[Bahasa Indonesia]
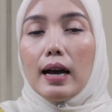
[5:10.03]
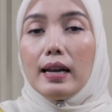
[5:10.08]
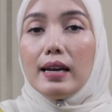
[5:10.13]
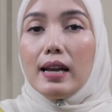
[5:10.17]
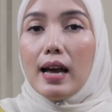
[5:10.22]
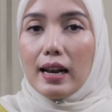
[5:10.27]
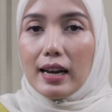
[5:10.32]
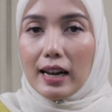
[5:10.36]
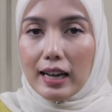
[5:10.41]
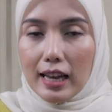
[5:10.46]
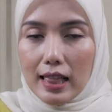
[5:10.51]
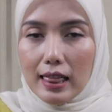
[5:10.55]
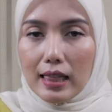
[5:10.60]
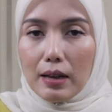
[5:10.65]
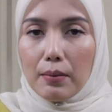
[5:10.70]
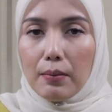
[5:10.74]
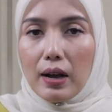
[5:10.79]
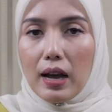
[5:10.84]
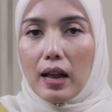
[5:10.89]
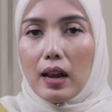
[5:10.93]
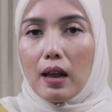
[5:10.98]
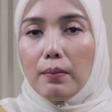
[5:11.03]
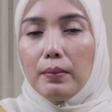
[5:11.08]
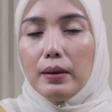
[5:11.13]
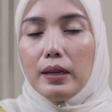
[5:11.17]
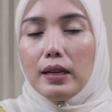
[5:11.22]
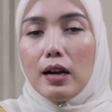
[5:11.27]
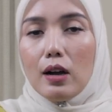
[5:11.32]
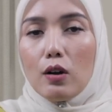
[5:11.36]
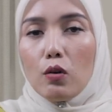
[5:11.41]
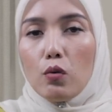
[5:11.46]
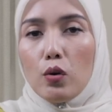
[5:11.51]
ada anak kita
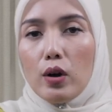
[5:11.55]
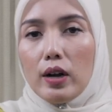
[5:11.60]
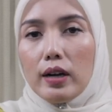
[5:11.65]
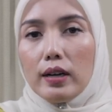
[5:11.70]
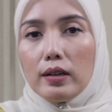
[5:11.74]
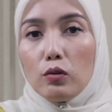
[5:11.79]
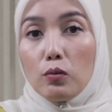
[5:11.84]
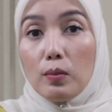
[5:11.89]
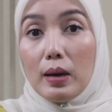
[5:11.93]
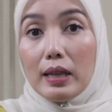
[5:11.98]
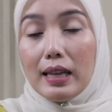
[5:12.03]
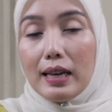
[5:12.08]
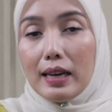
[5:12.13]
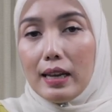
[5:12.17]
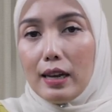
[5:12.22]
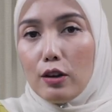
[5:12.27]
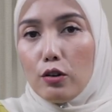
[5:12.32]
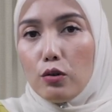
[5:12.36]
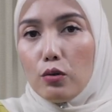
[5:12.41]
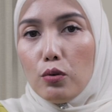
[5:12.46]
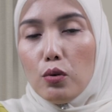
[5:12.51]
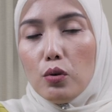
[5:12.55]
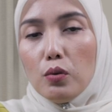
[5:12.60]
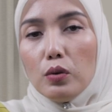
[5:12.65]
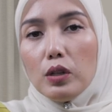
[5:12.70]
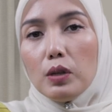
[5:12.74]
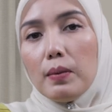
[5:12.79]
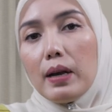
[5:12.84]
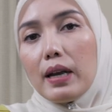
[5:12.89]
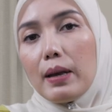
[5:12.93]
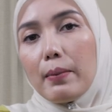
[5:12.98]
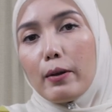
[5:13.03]
mengalami gangguan sumbatan
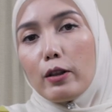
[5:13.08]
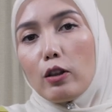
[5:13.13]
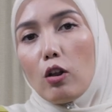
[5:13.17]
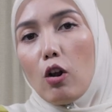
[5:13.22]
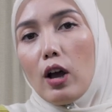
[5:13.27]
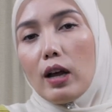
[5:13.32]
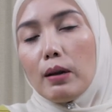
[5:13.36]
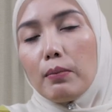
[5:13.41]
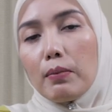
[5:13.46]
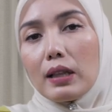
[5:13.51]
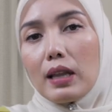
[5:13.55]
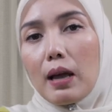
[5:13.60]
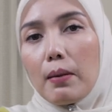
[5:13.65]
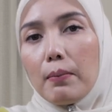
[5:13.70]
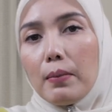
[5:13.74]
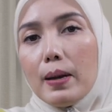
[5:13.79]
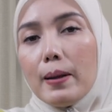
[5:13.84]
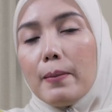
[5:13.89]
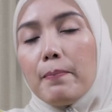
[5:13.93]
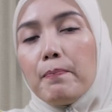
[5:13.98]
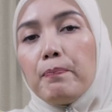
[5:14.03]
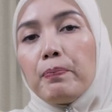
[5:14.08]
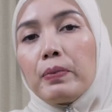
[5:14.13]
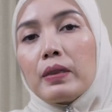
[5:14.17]
hidung, sebagai pertolongan pertama